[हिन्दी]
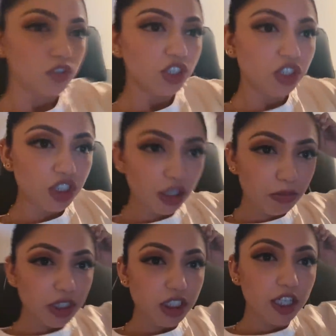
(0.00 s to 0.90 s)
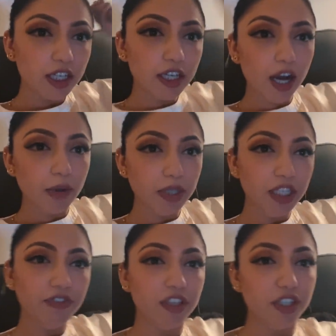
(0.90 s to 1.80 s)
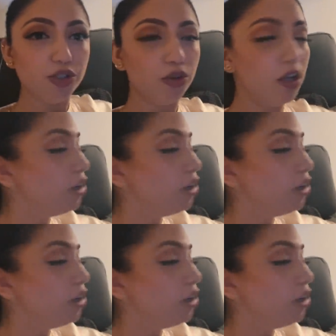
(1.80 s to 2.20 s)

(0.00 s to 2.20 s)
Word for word: शर्मा जी का काम ही नहीं फिनिश हो रहा